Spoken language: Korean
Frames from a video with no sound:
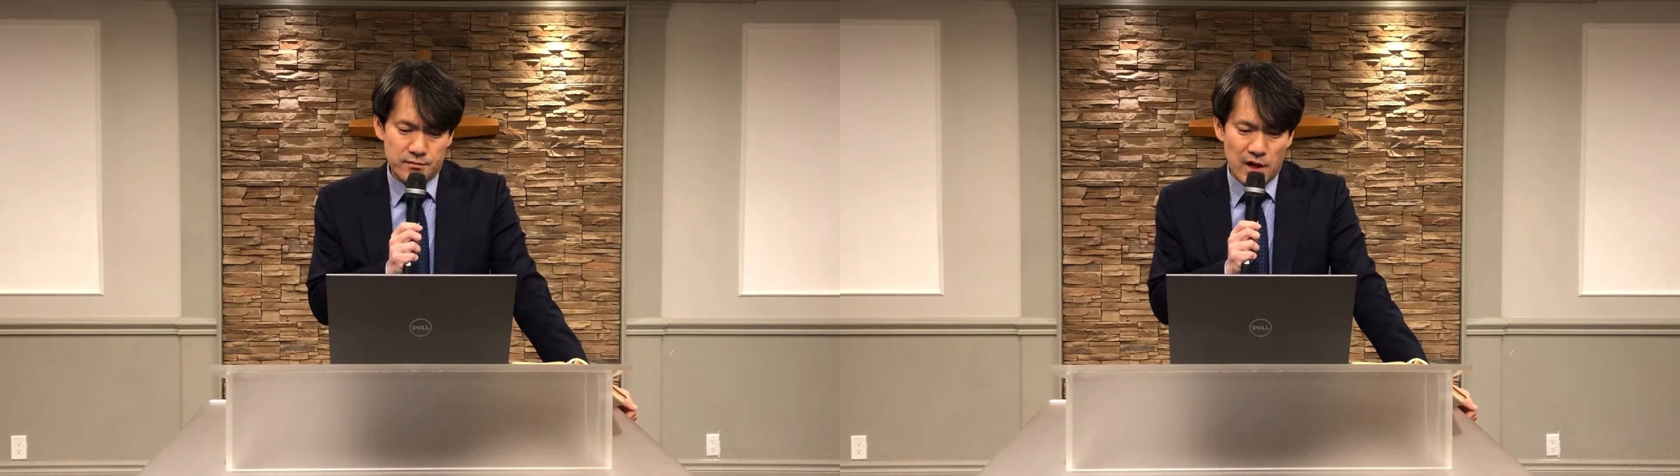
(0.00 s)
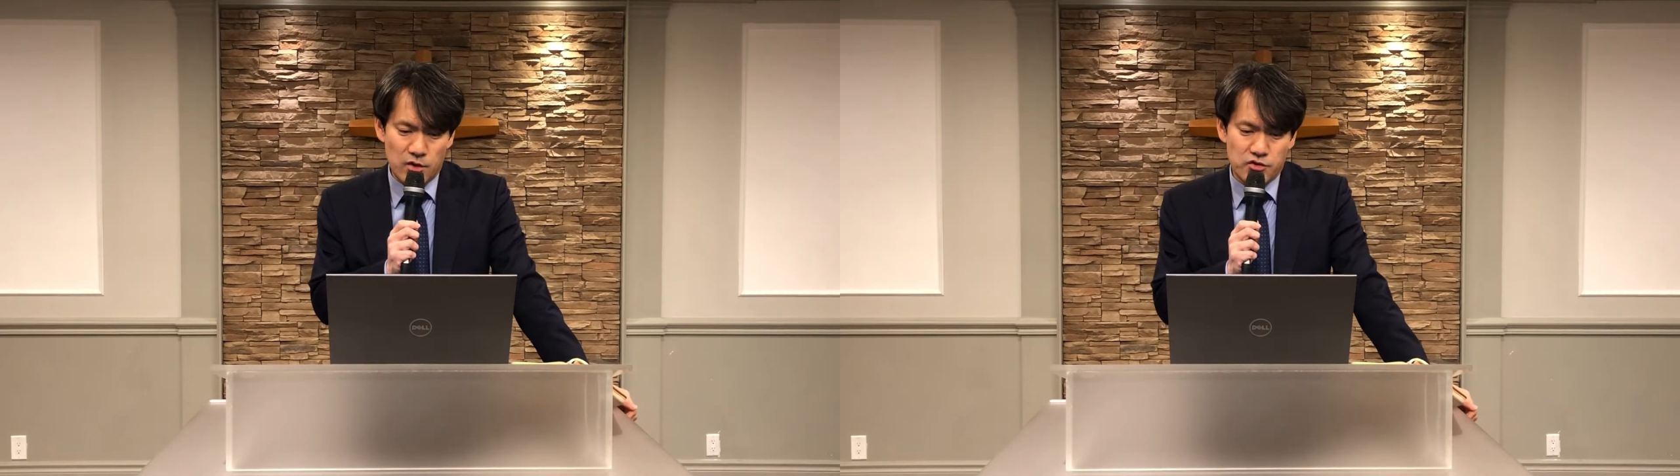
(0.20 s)

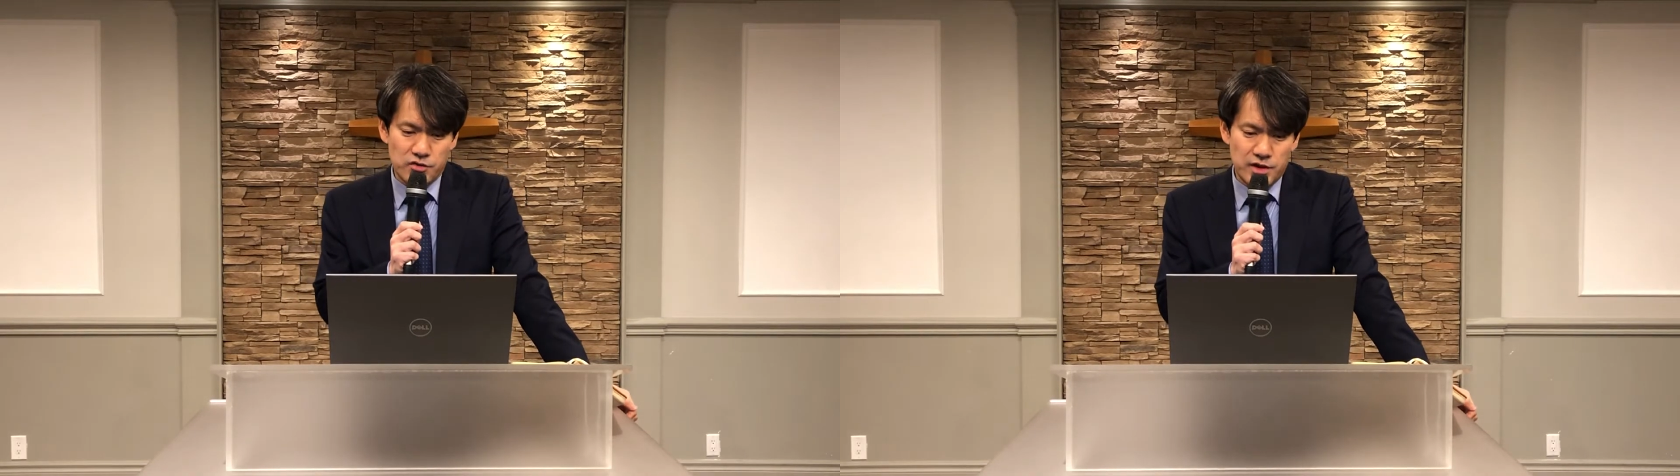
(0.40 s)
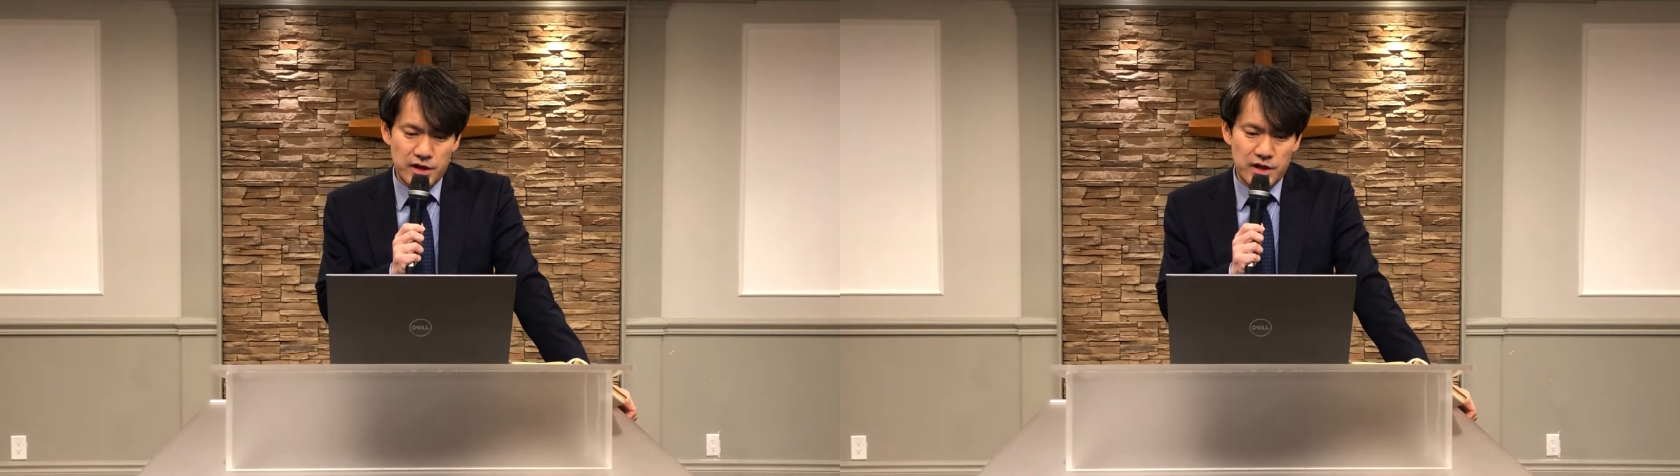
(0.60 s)
바로
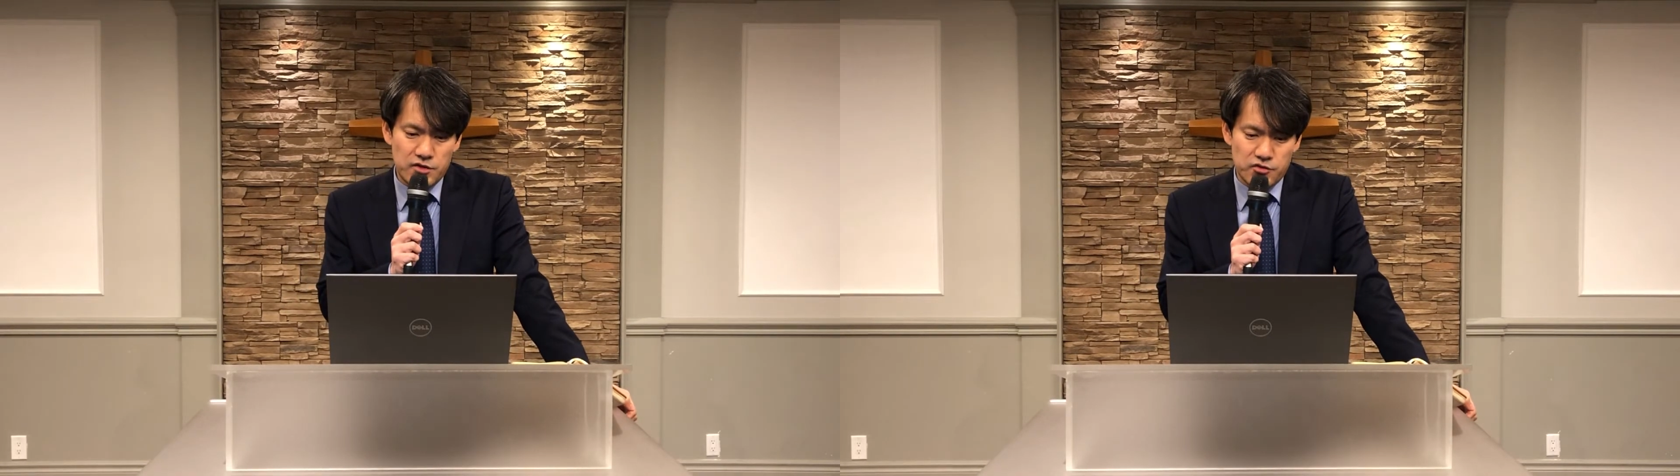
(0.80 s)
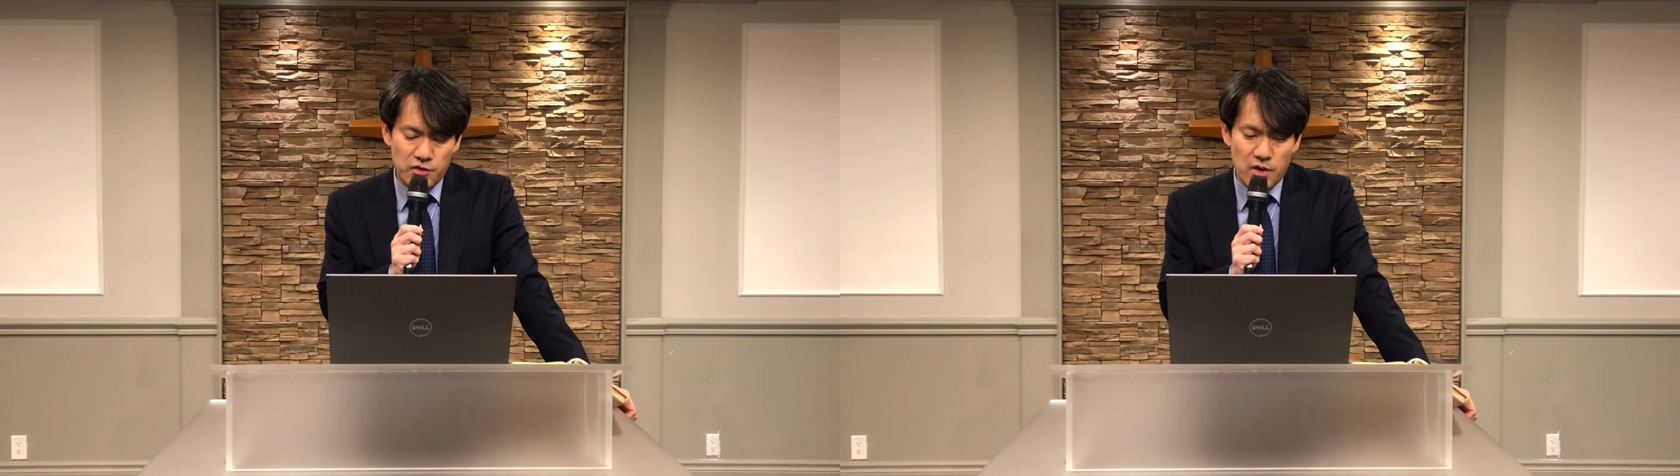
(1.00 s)

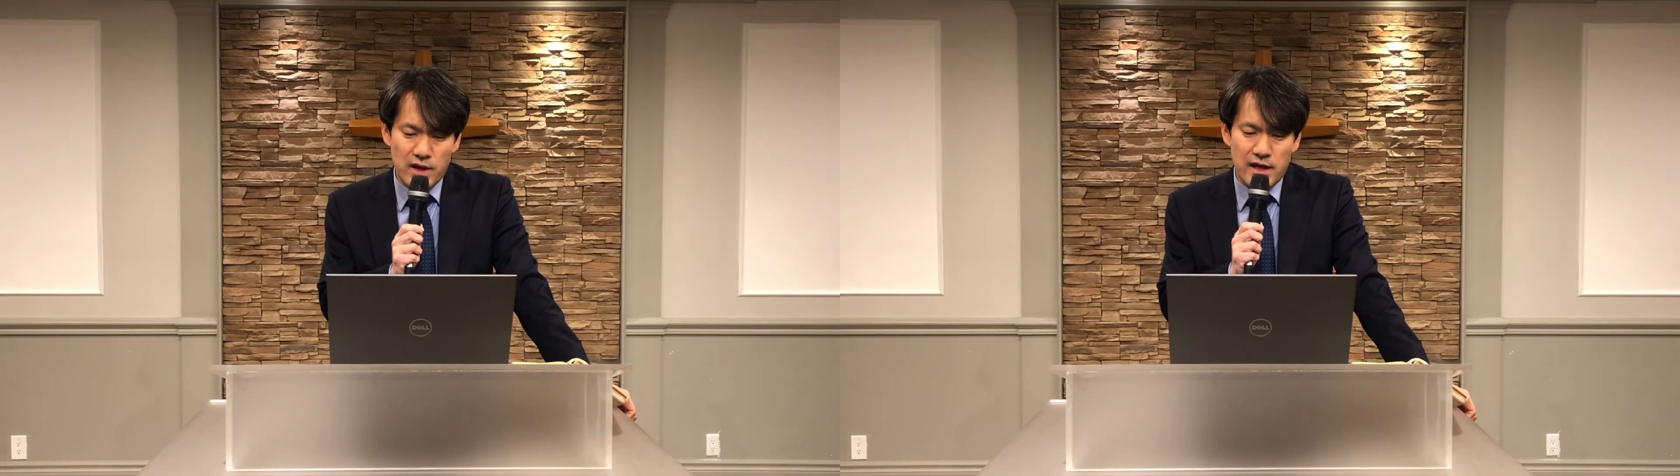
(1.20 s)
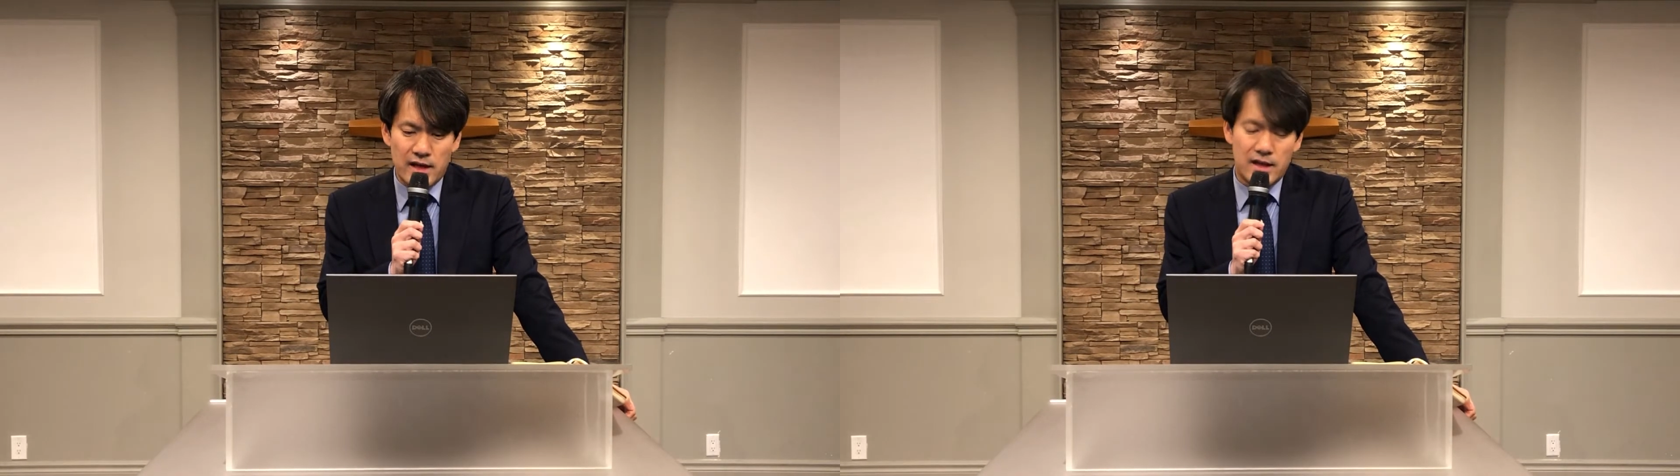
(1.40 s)
이
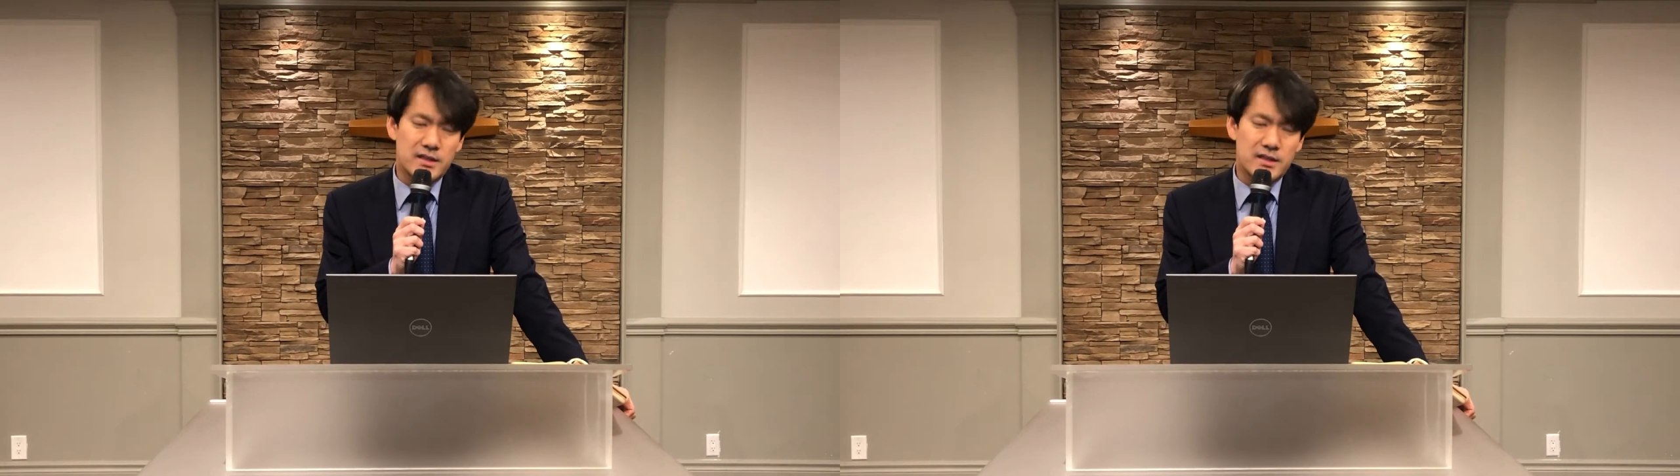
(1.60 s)
중요한 한